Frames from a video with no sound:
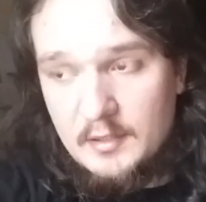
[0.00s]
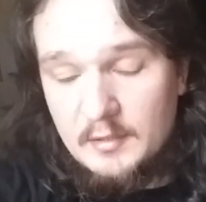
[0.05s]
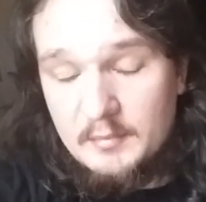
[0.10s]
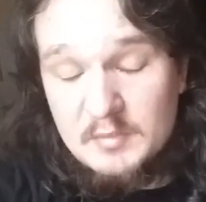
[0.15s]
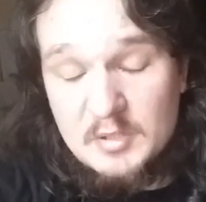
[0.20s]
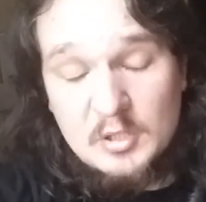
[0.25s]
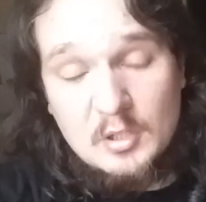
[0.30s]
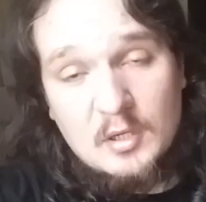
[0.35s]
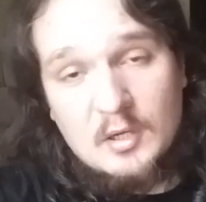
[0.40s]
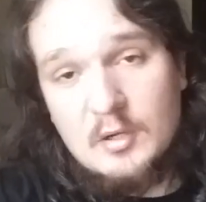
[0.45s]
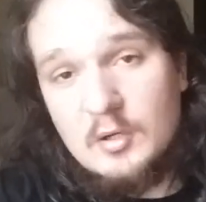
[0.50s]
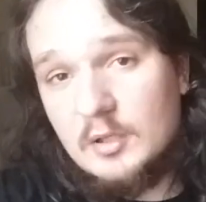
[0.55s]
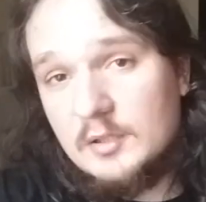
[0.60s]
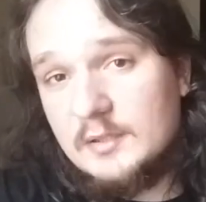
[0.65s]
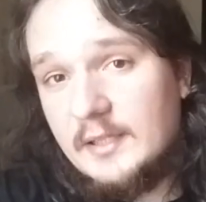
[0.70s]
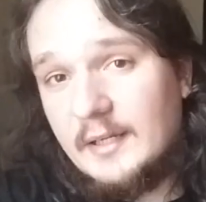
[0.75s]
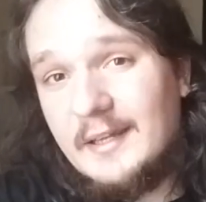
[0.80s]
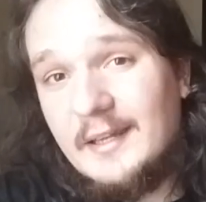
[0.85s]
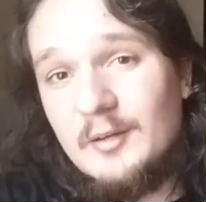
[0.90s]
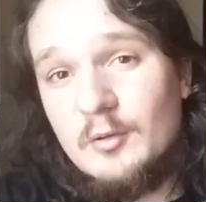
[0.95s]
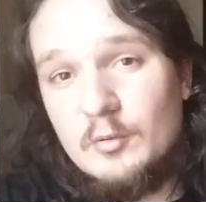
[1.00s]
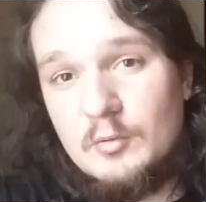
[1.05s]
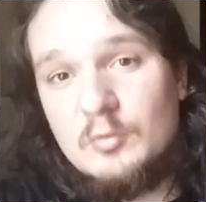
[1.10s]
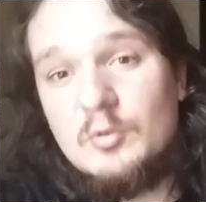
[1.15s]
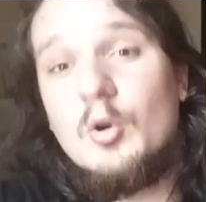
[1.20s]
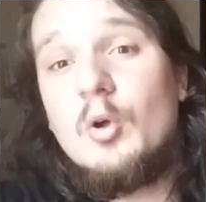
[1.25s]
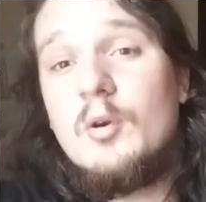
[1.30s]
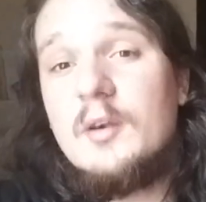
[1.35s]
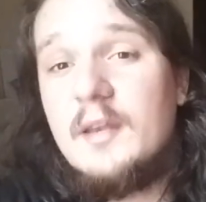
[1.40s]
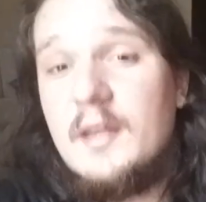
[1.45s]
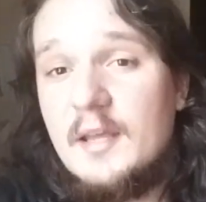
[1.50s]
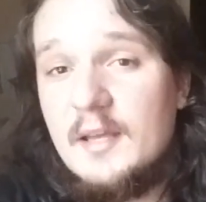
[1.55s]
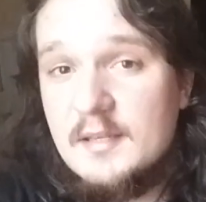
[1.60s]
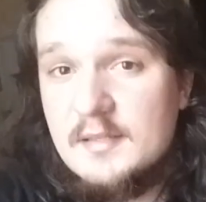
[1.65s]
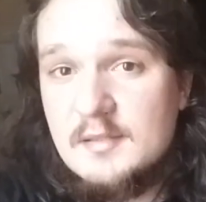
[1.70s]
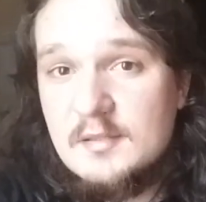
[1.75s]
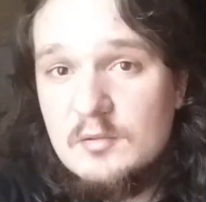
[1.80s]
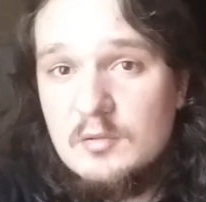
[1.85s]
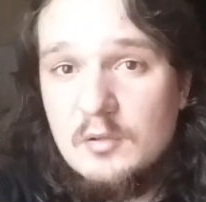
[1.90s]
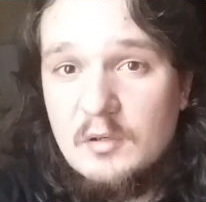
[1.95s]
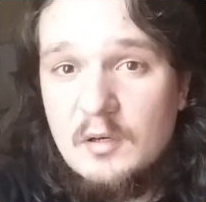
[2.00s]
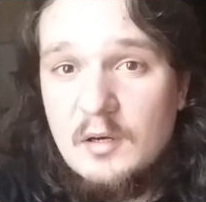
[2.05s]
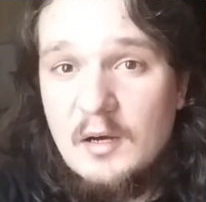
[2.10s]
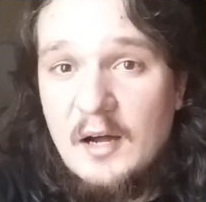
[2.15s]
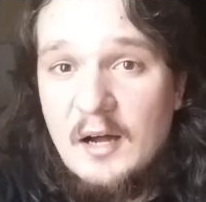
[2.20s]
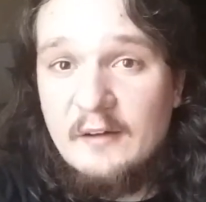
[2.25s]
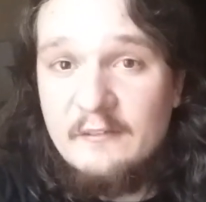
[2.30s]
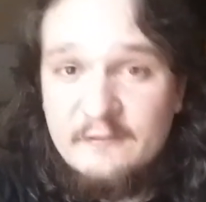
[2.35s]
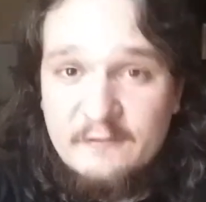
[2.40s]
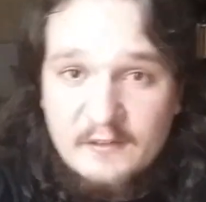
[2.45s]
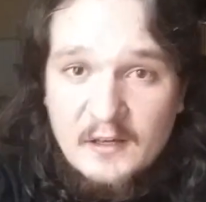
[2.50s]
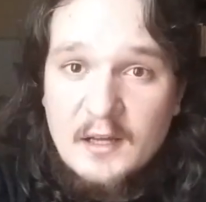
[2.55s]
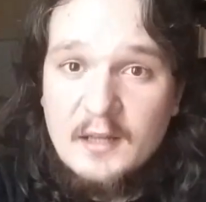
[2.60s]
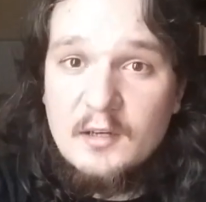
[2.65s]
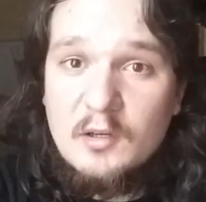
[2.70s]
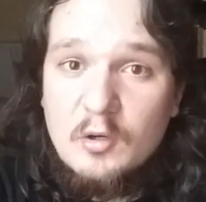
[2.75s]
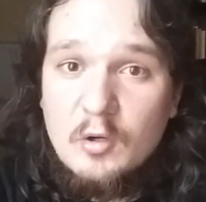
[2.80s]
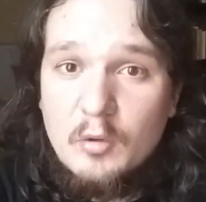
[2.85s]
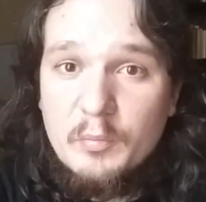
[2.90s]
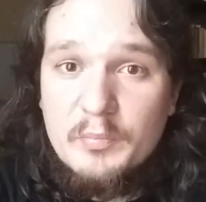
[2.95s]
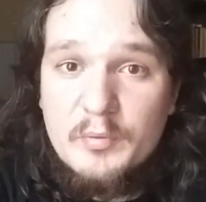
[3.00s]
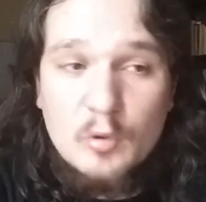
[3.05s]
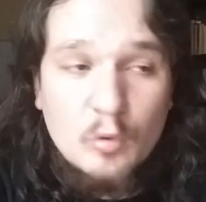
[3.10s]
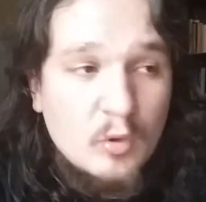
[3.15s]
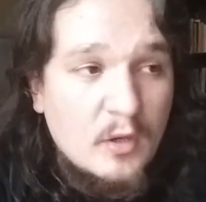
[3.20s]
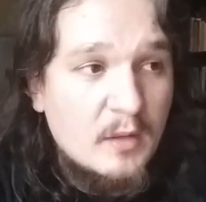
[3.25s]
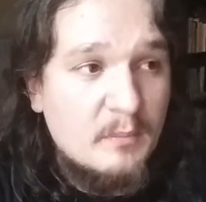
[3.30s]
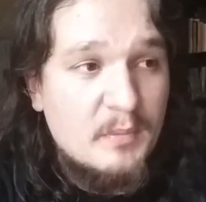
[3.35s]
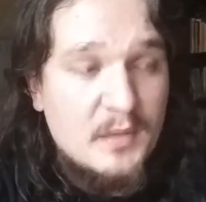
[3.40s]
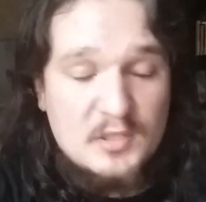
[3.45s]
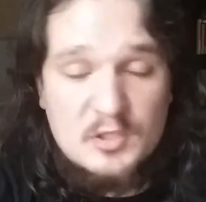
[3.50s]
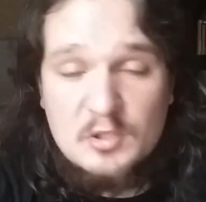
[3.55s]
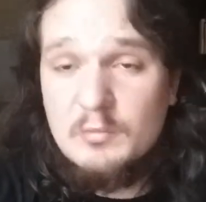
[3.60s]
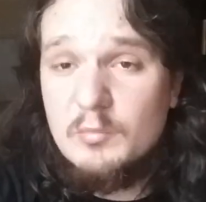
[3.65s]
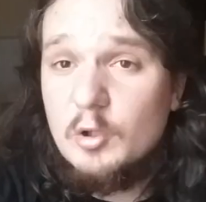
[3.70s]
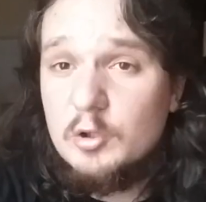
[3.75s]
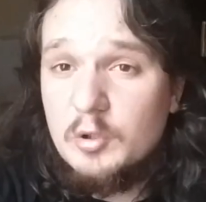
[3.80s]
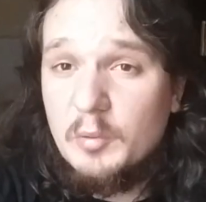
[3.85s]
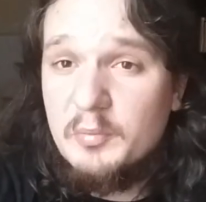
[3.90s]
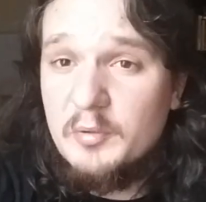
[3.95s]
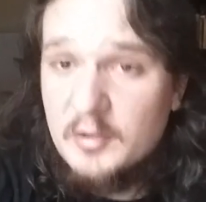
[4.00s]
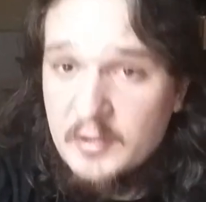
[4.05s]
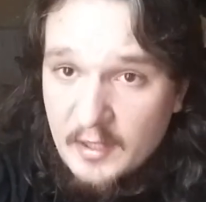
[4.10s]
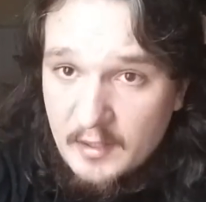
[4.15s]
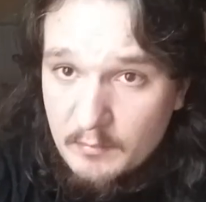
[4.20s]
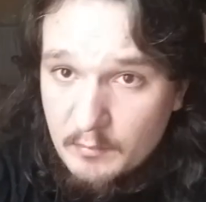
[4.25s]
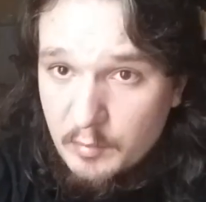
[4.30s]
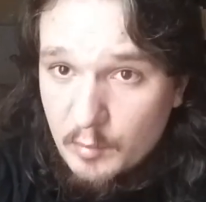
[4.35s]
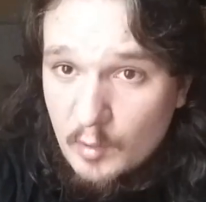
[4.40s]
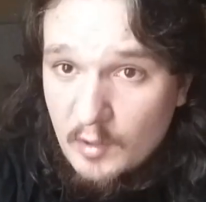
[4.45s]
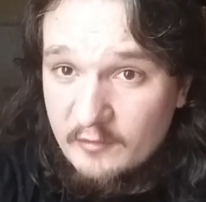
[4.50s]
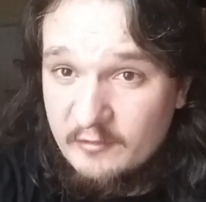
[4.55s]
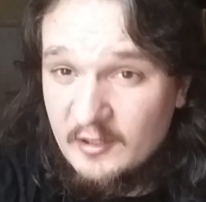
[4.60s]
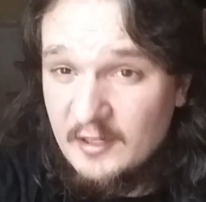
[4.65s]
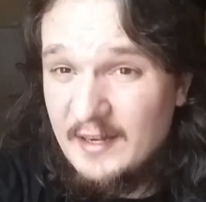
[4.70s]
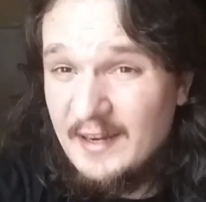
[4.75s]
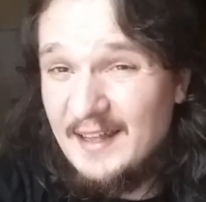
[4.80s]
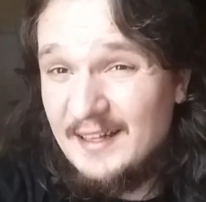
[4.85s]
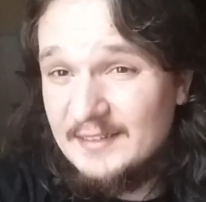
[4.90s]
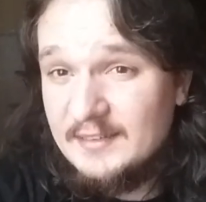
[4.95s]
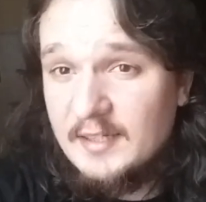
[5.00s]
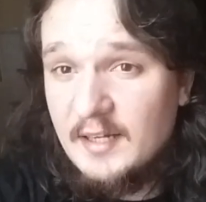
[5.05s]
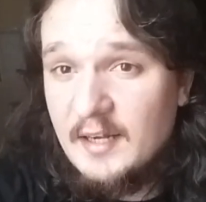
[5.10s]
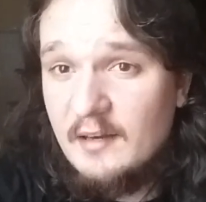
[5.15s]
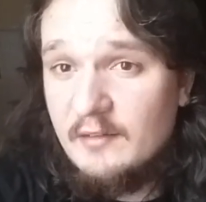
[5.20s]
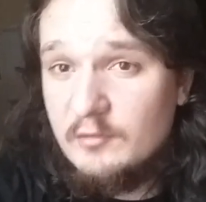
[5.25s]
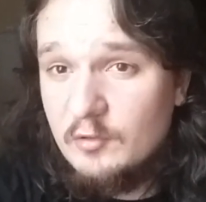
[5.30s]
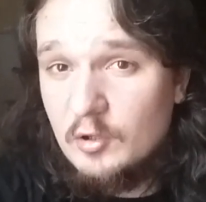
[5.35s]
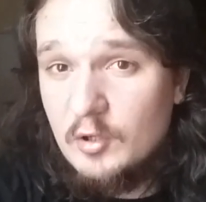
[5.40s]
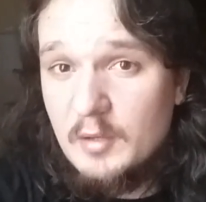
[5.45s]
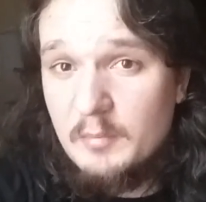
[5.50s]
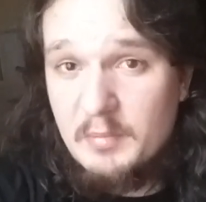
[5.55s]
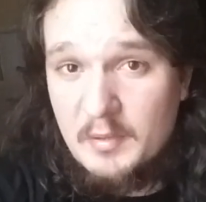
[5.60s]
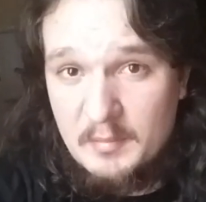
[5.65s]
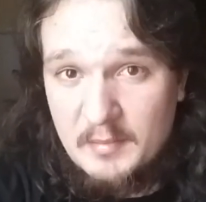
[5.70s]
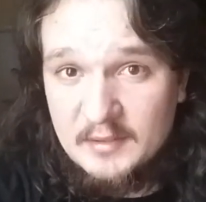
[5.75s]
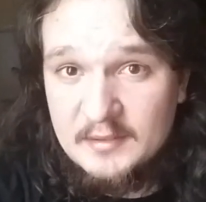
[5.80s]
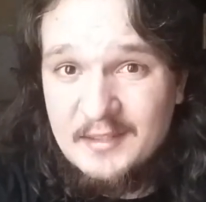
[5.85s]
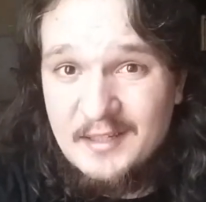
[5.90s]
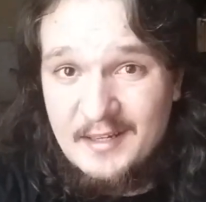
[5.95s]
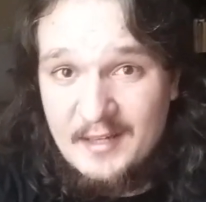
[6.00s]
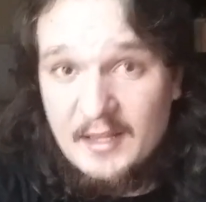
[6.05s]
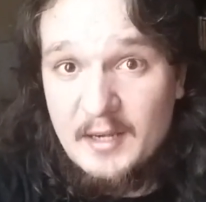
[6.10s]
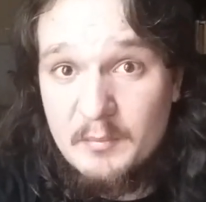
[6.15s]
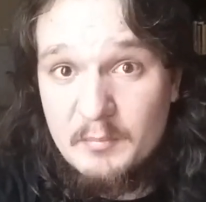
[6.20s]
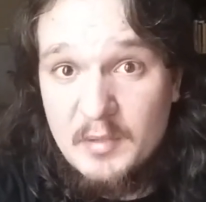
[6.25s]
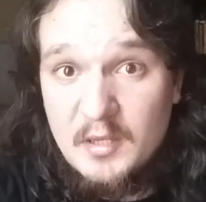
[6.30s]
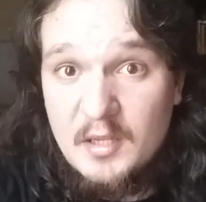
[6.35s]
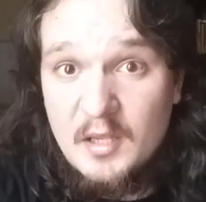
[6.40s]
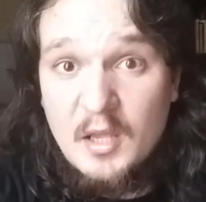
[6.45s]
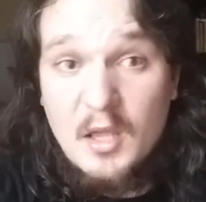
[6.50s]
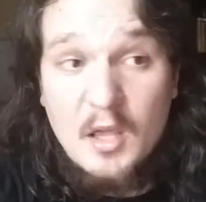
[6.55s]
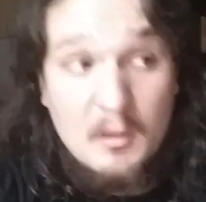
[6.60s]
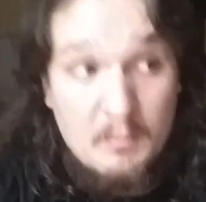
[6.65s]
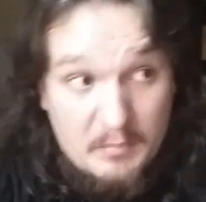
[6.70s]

mi sono accorta che non, non, riesco a farlo più, che passo molto più tempo a fare altri lavori per mantenermi,